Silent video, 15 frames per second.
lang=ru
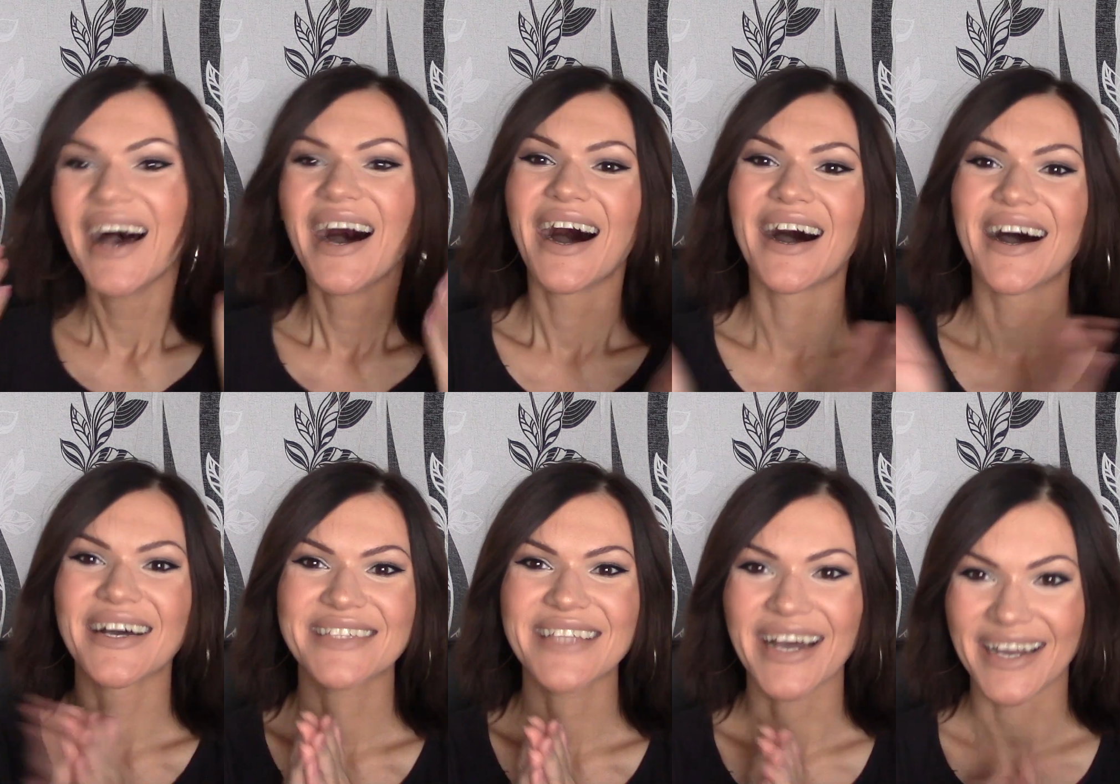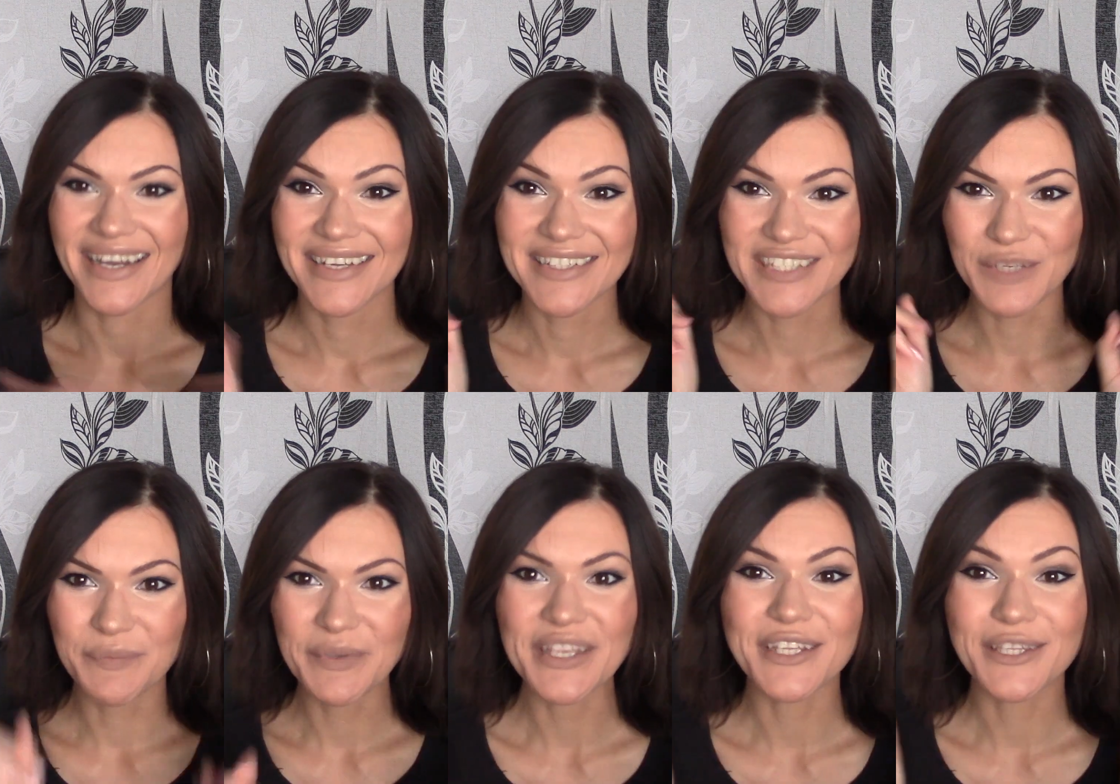А, так,
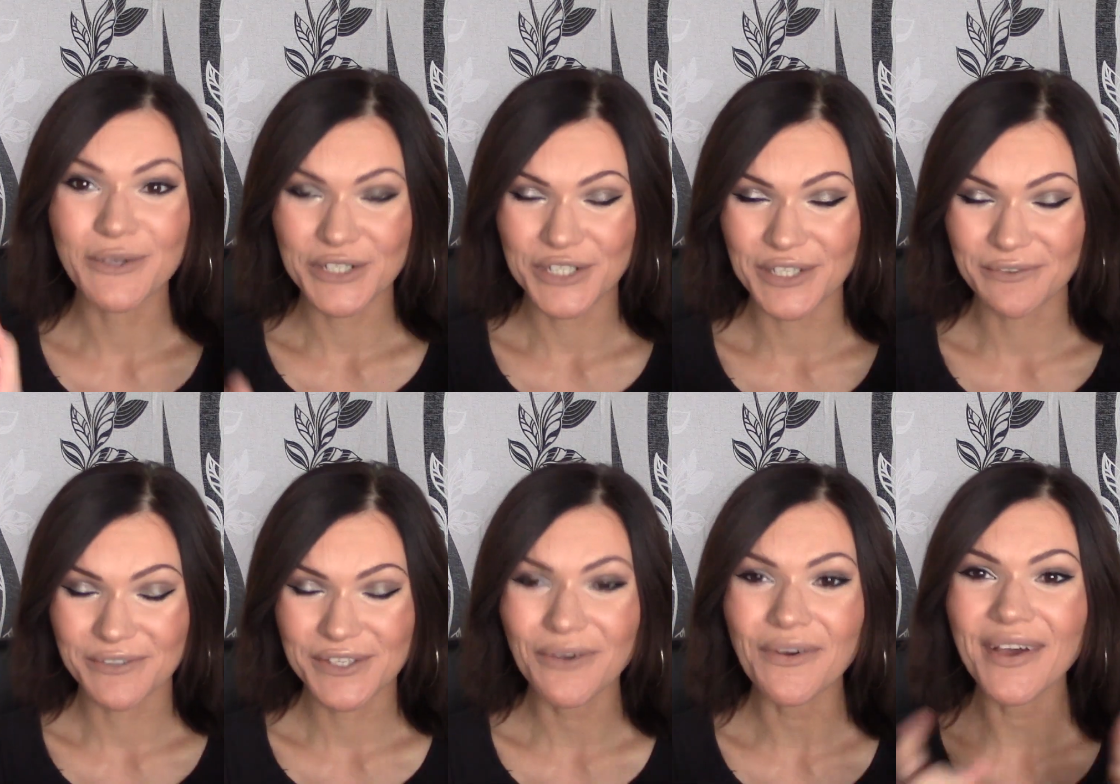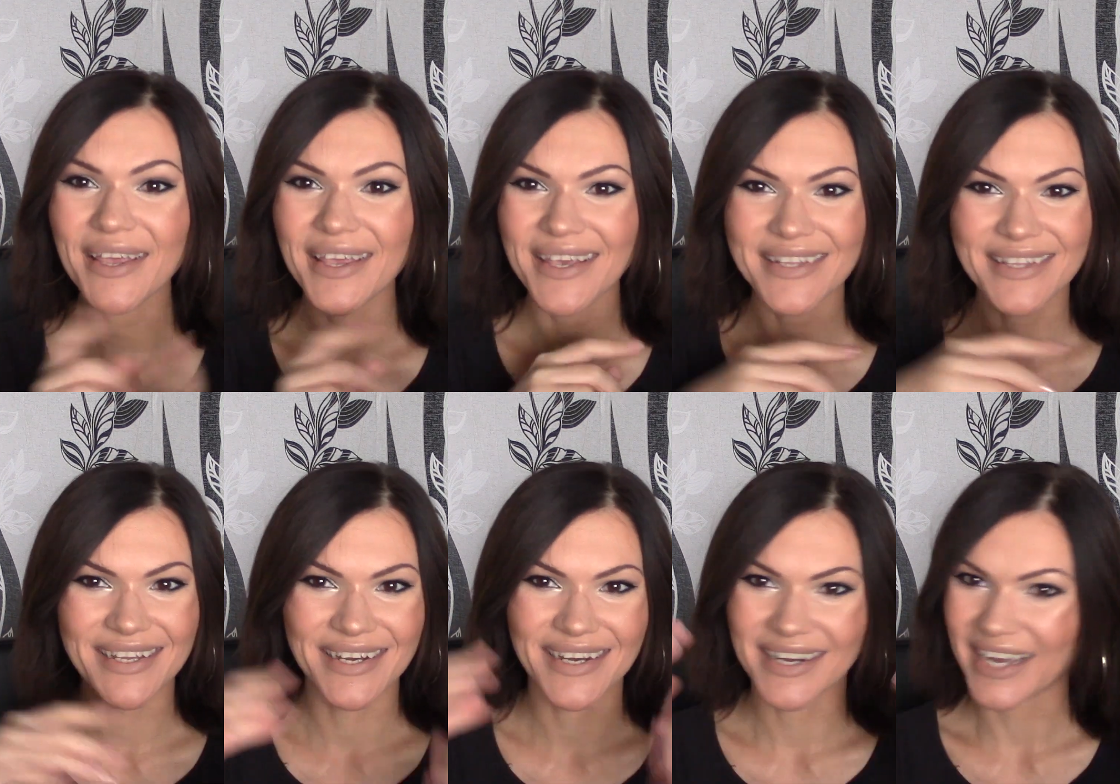теперь точно все.
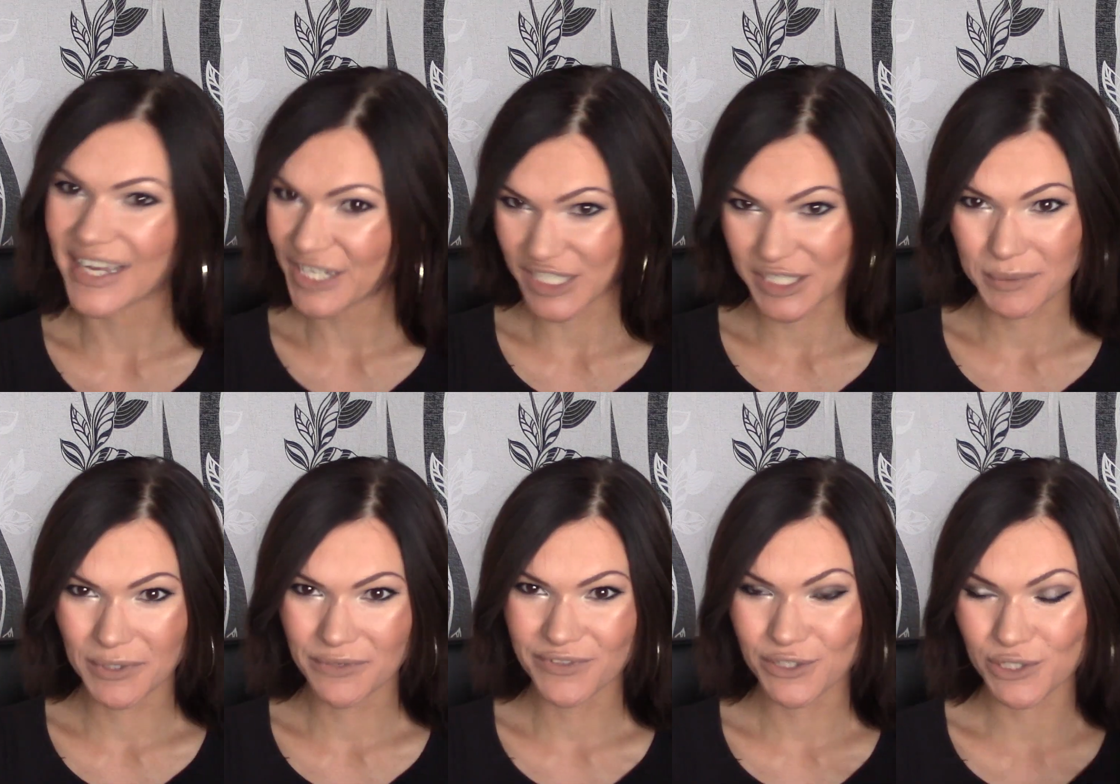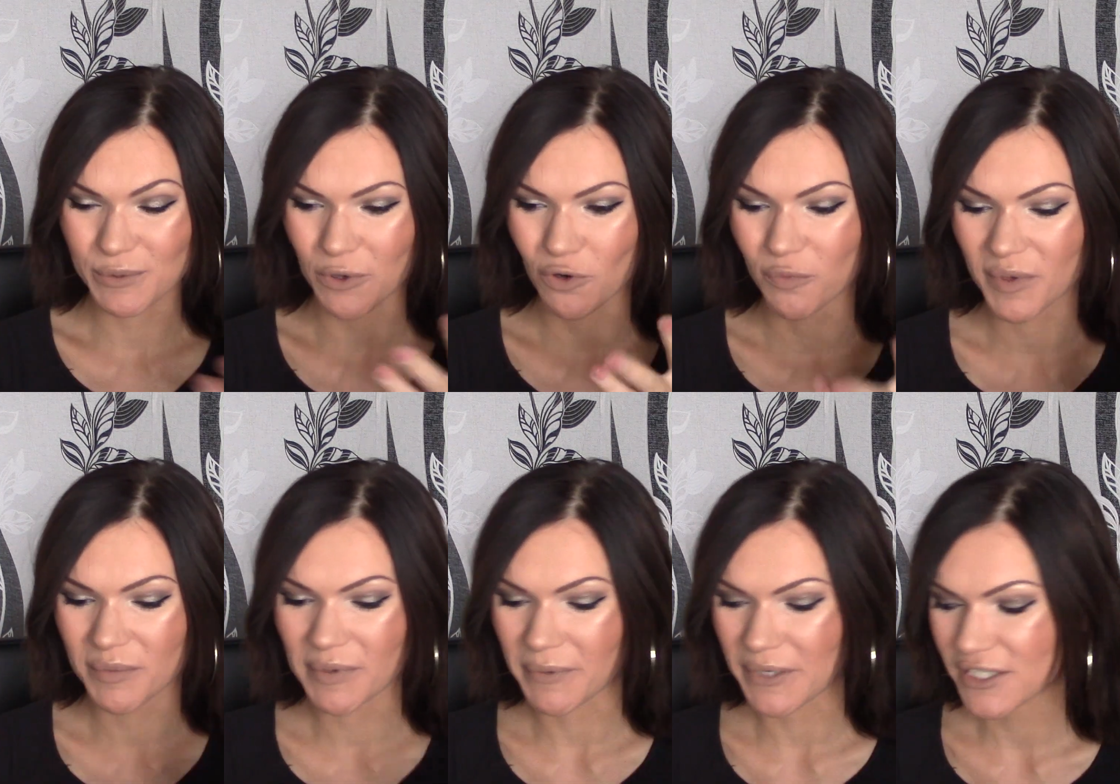Это конец моего видео с
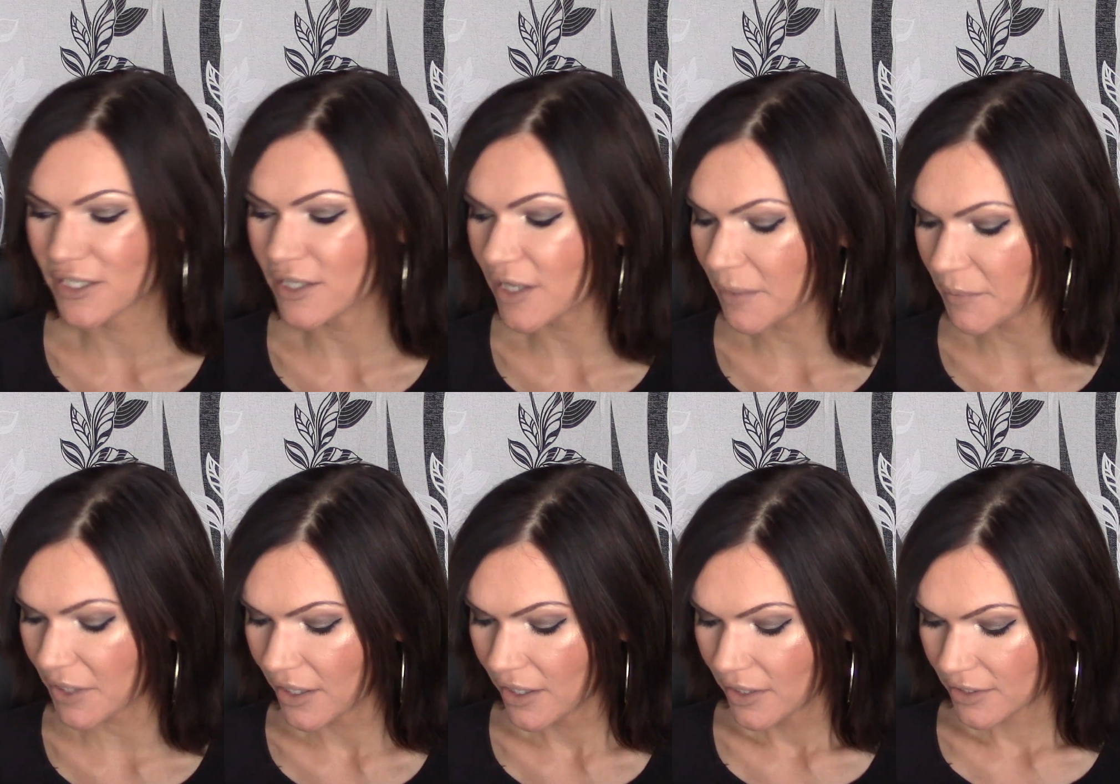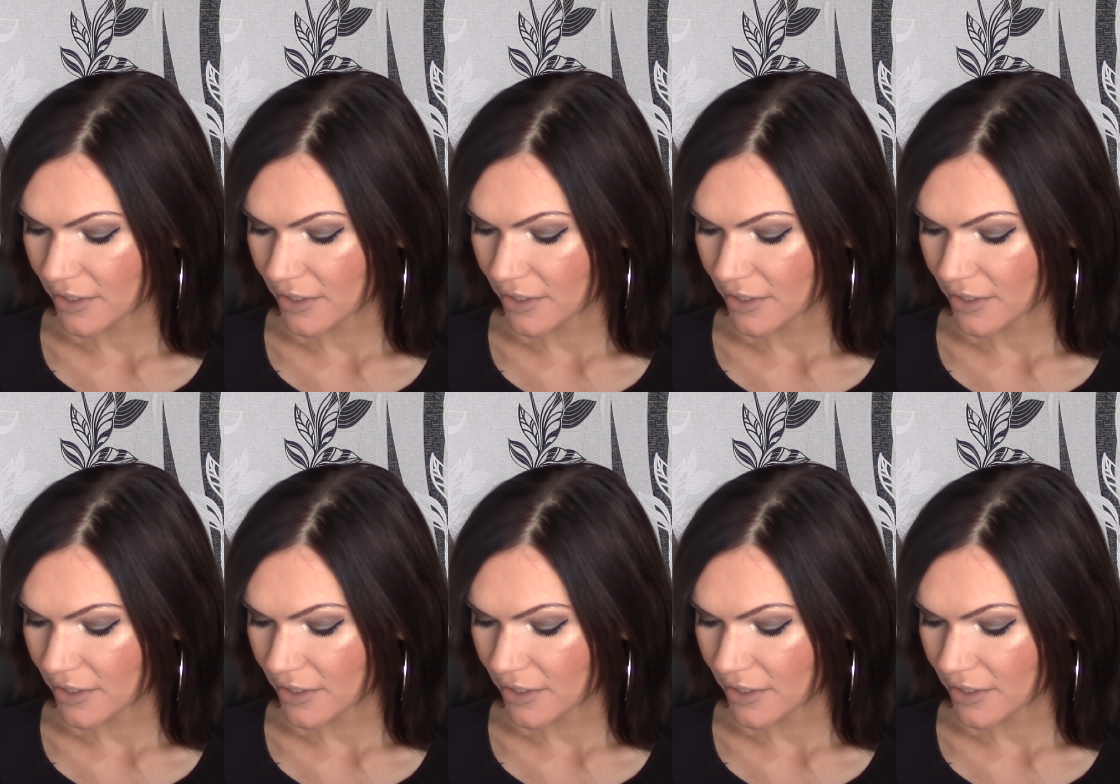покупками и посылками.